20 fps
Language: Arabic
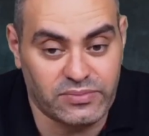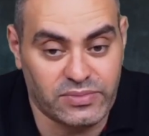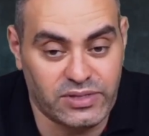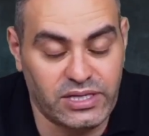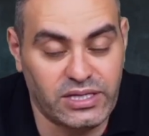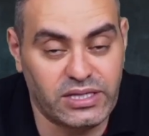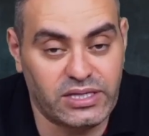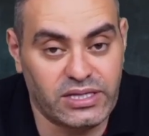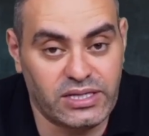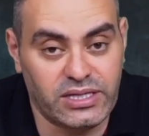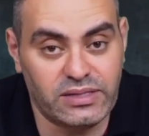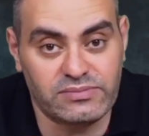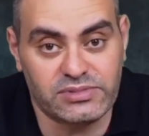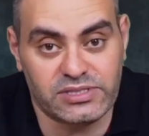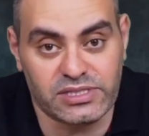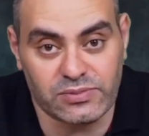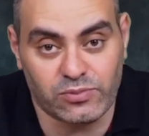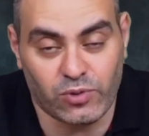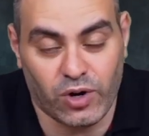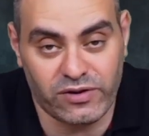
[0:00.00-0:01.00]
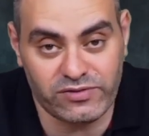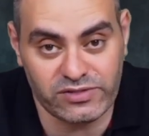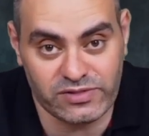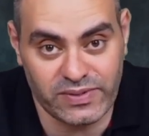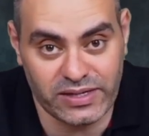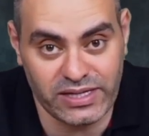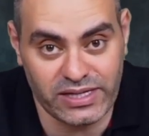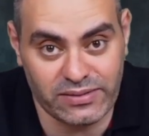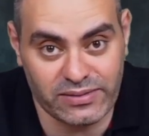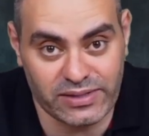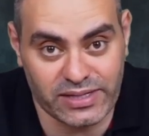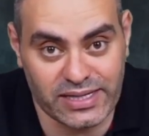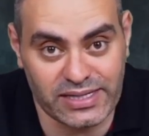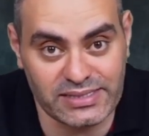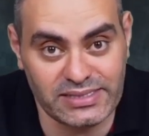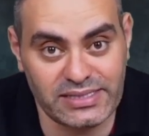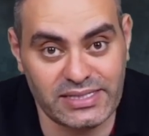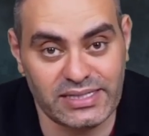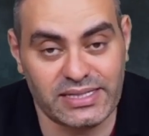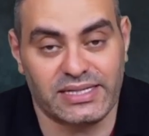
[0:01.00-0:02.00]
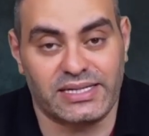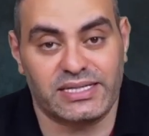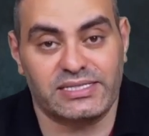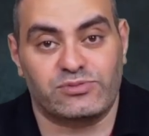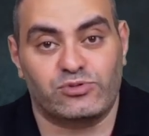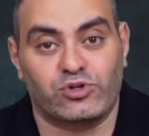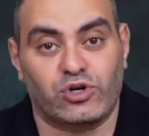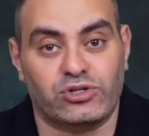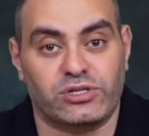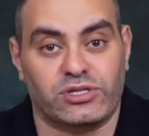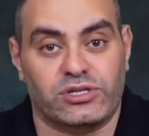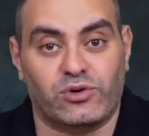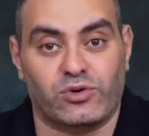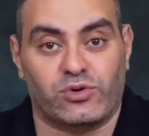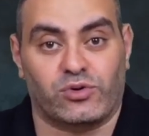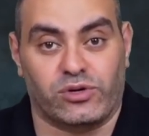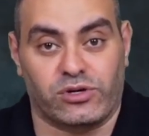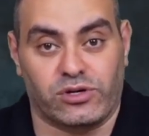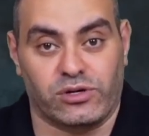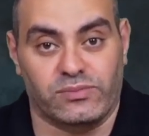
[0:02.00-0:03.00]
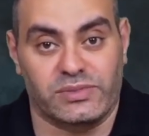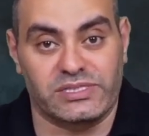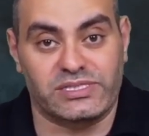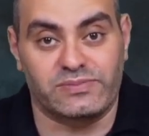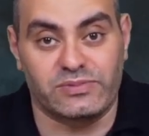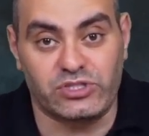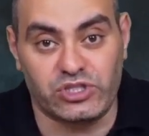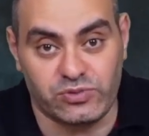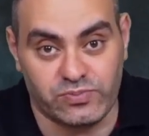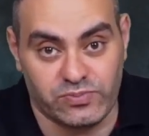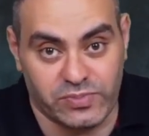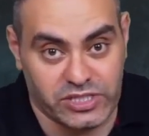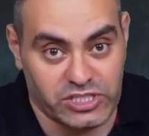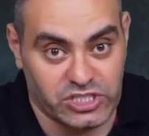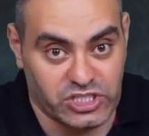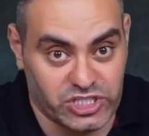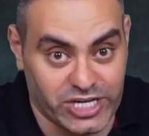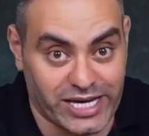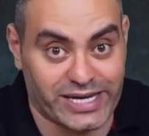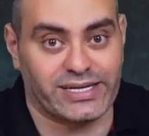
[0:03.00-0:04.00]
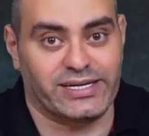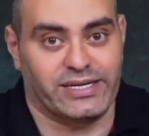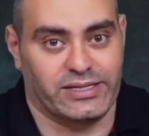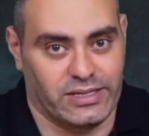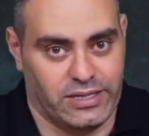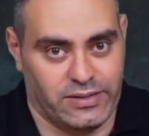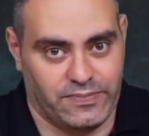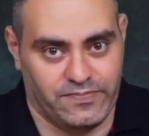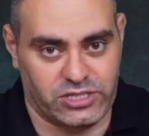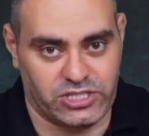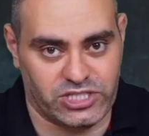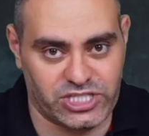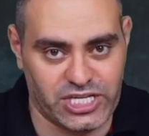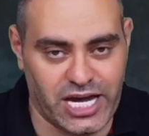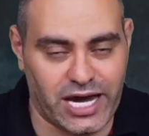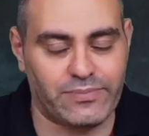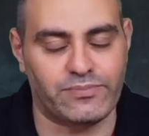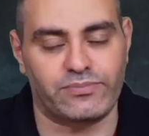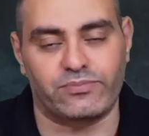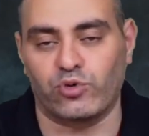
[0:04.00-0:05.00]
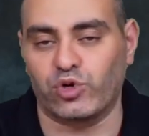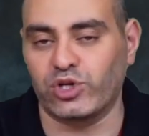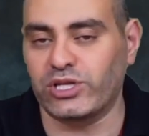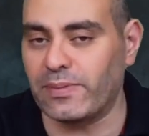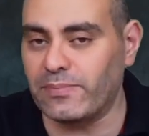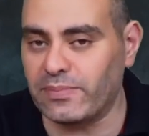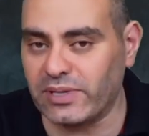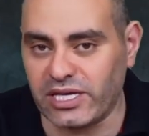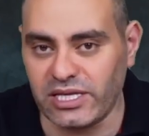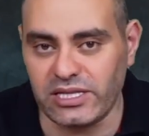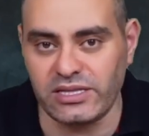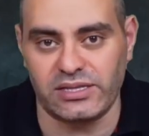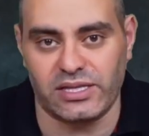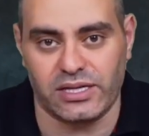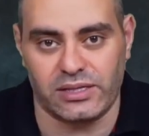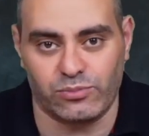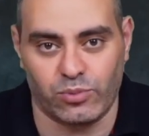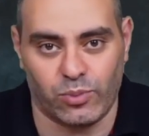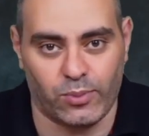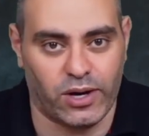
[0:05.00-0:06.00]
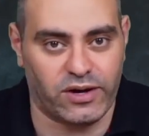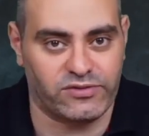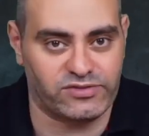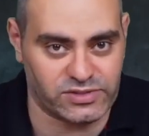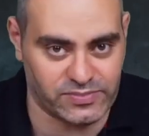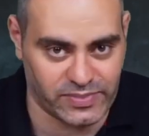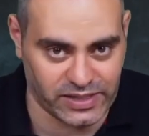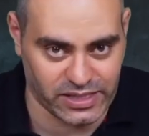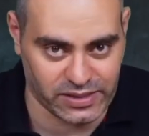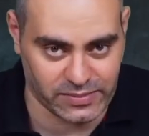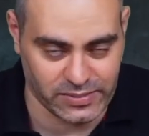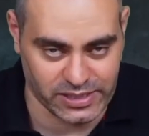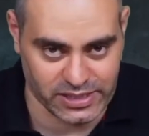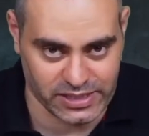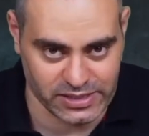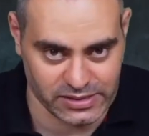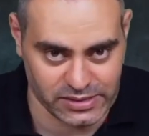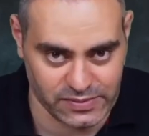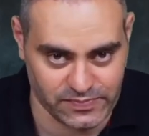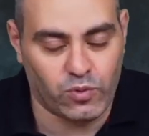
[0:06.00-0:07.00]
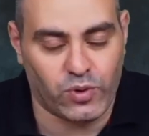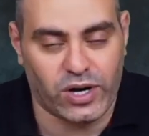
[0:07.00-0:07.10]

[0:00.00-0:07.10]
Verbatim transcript: بيجي يمسك محافظ بنك مركزي الناس بتقعد تدور وراه بس مش بالشكل ده الشعب مهتم جدا بمحافظ بنك مركزي